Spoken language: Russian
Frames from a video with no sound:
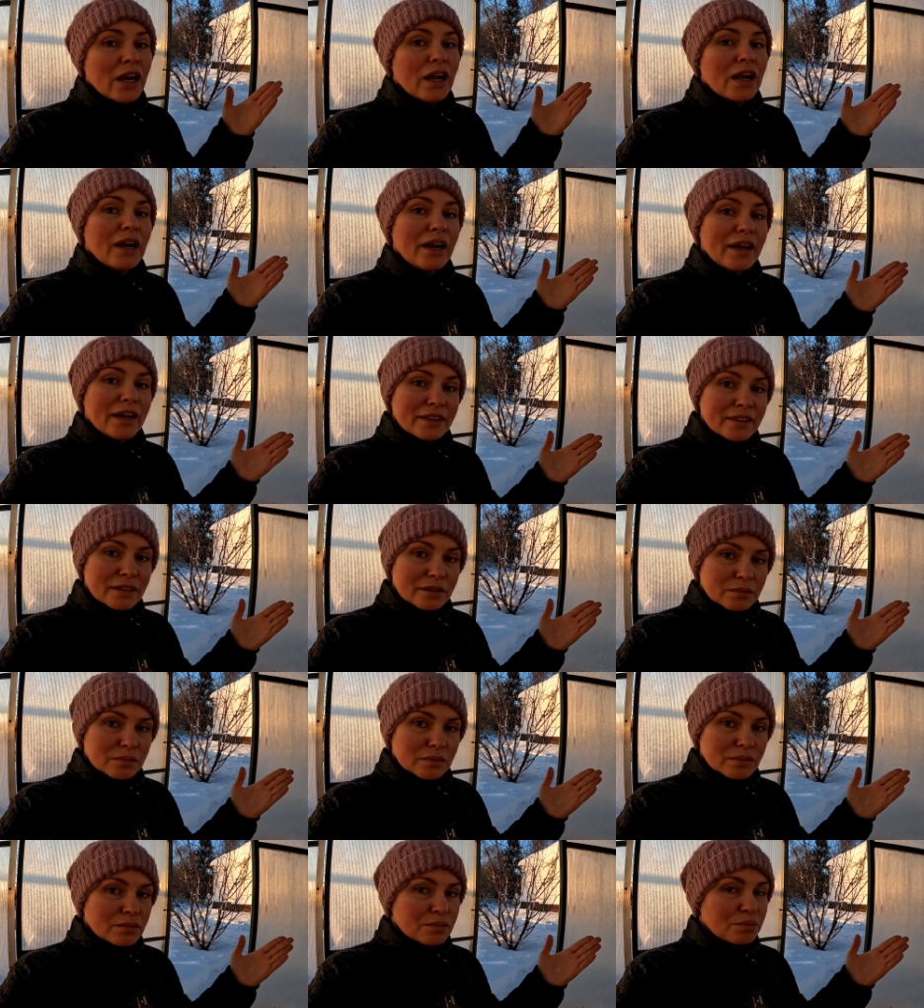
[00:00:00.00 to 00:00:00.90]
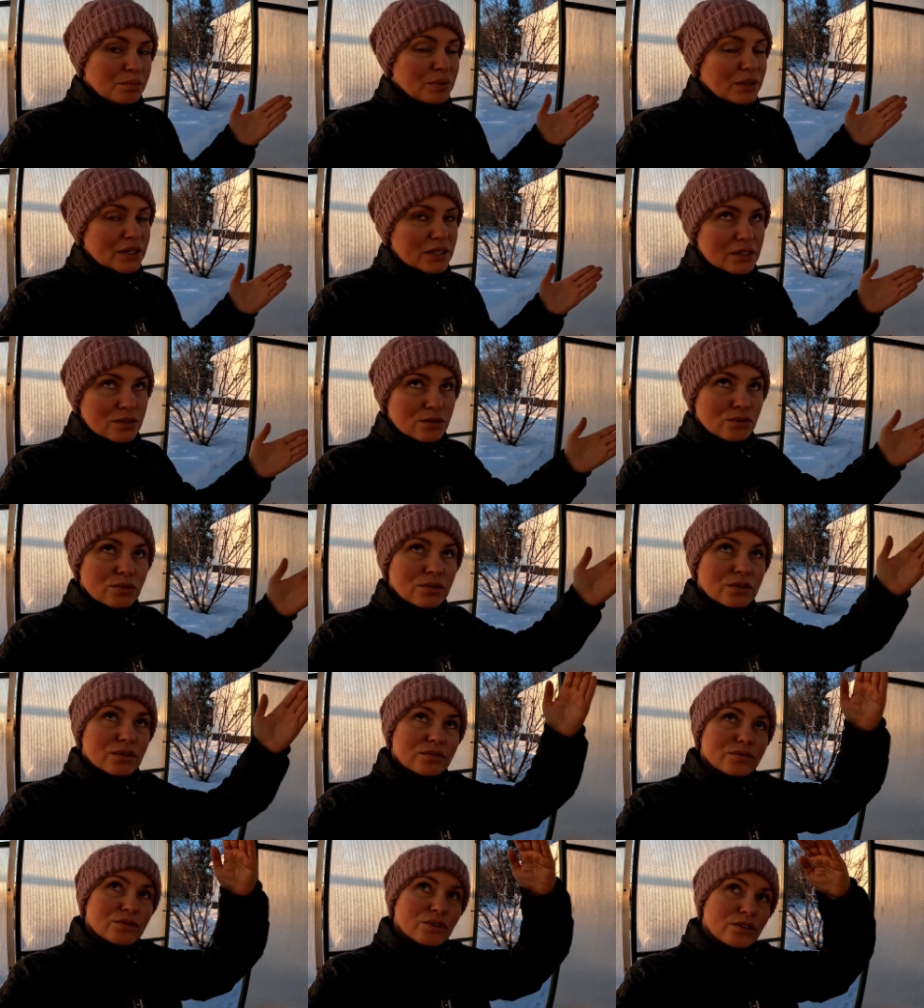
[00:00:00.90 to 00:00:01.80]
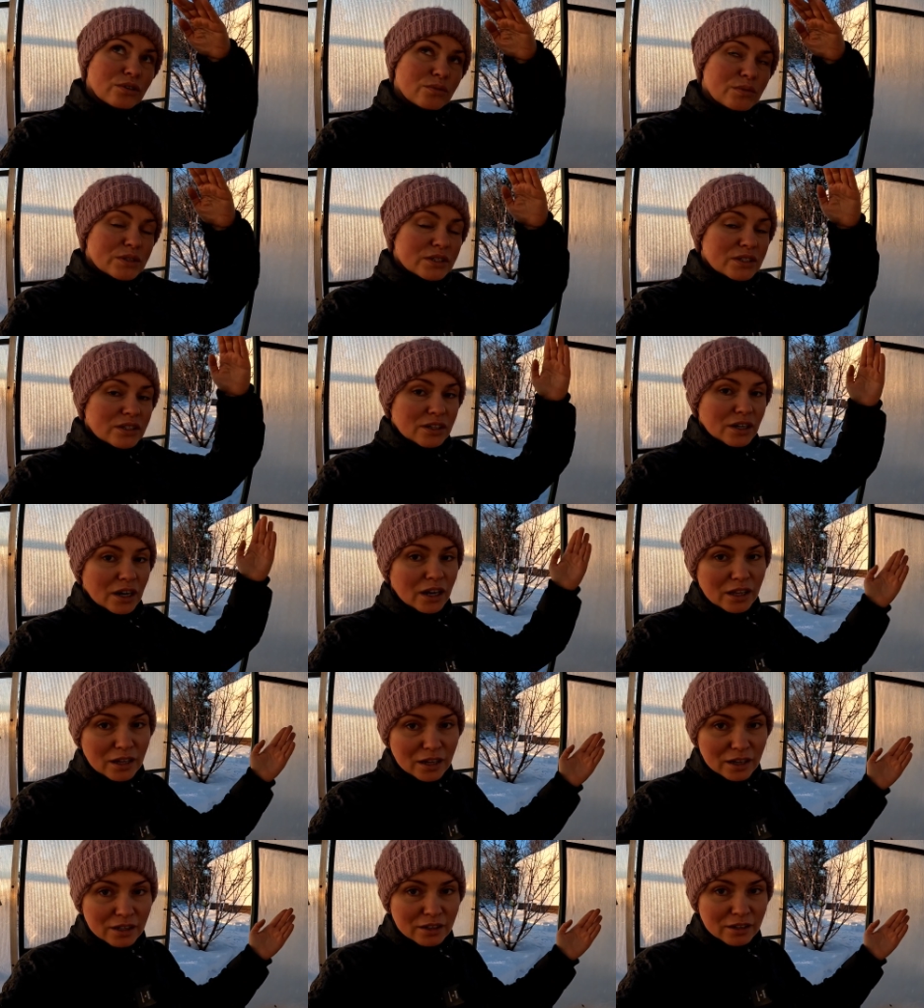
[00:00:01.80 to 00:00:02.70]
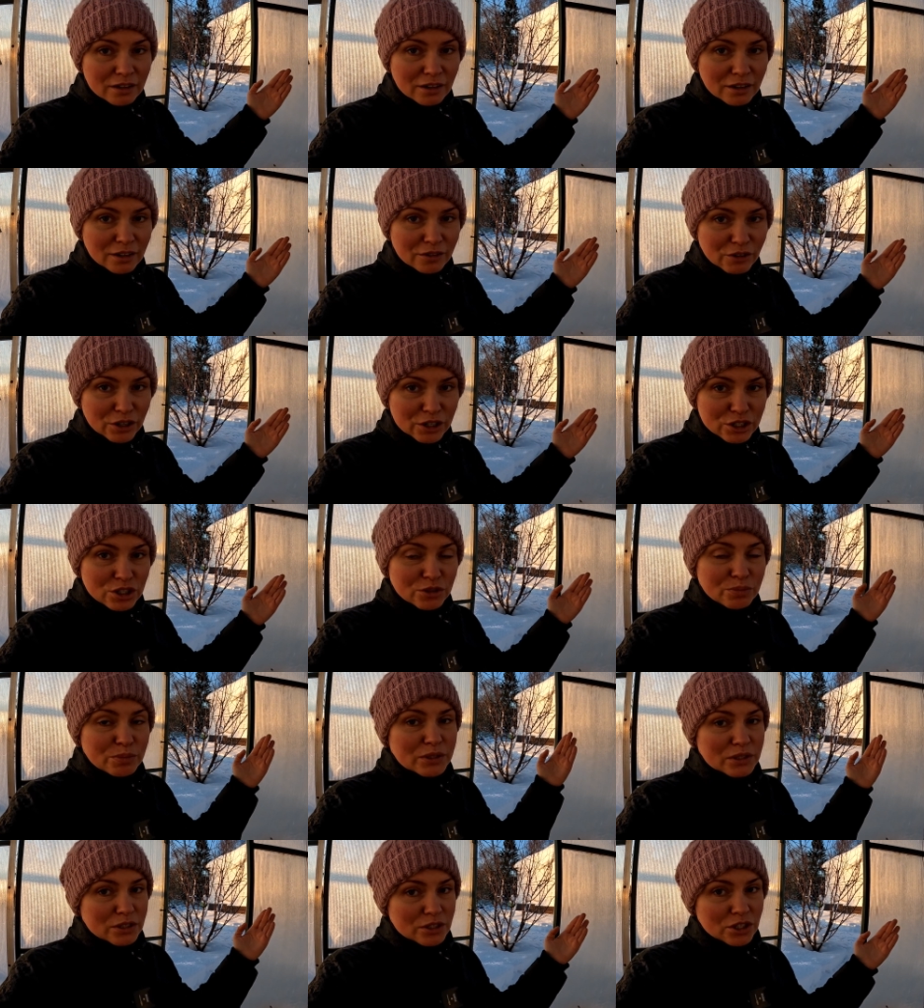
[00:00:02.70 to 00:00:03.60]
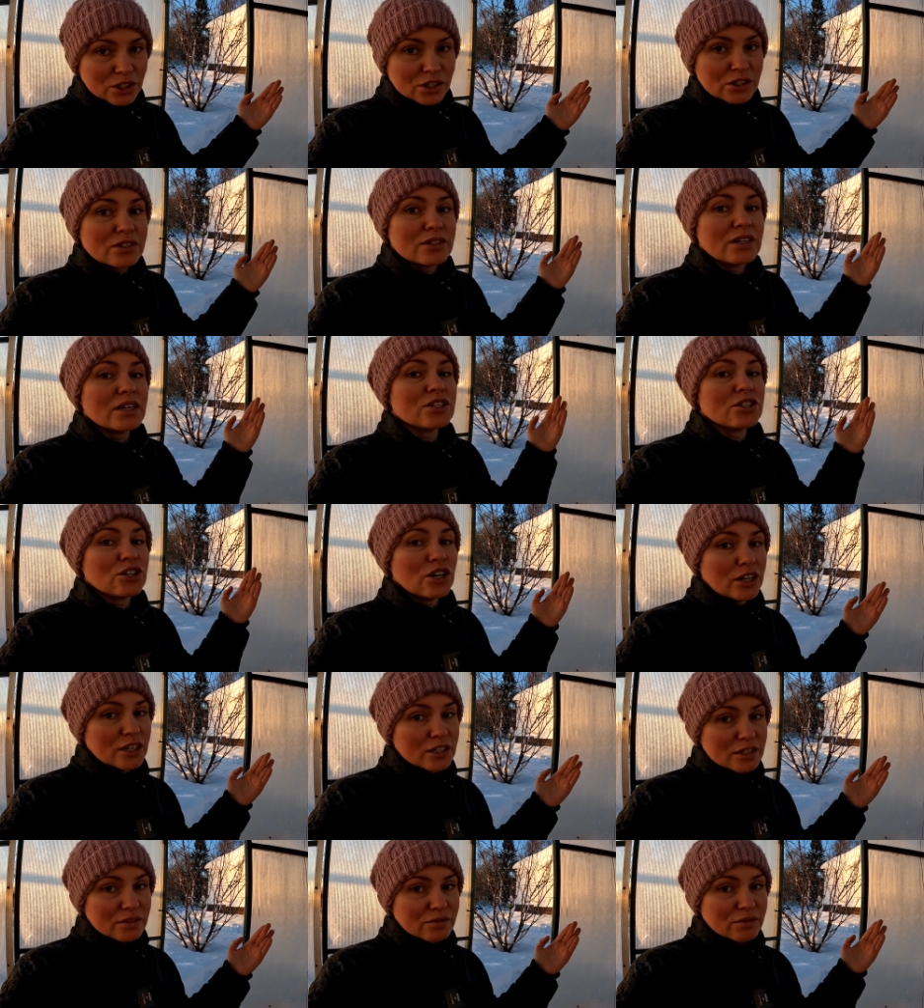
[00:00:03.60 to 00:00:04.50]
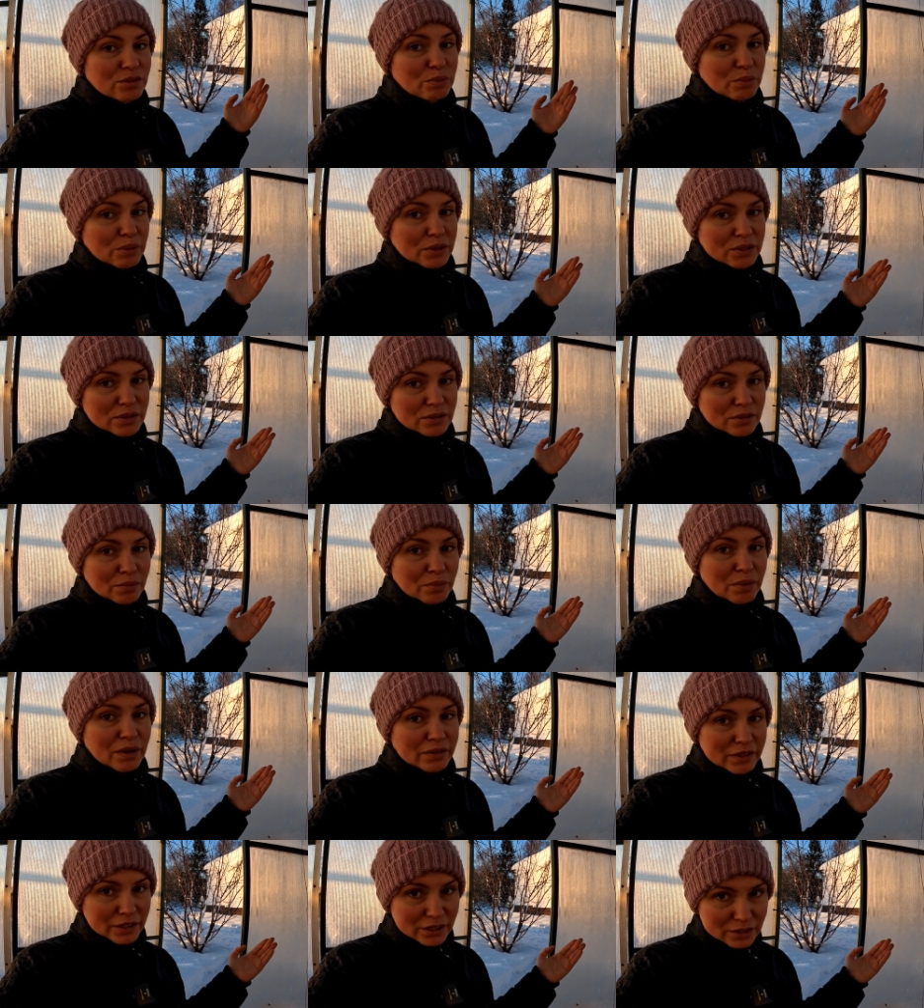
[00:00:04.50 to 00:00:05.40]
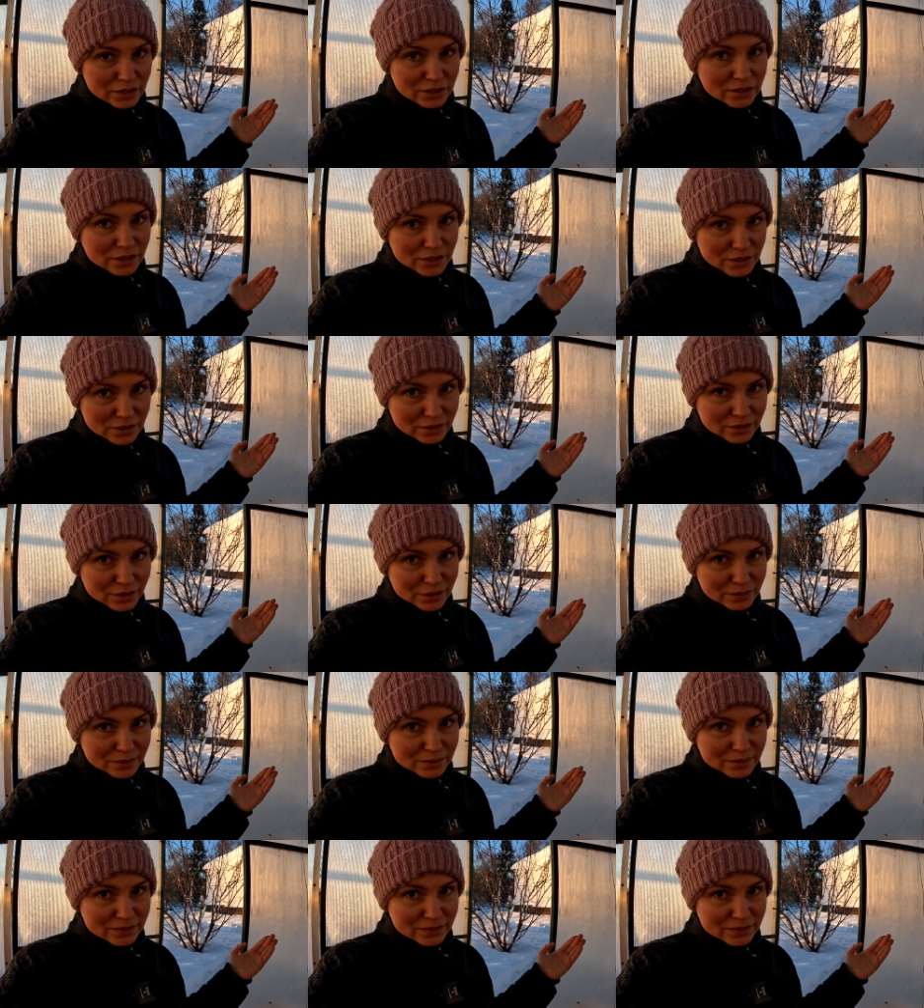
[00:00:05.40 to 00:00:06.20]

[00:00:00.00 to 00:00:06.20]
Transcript: Летом без укрывного материала ваша птичка зажарится в теплице. Поверьте на слово.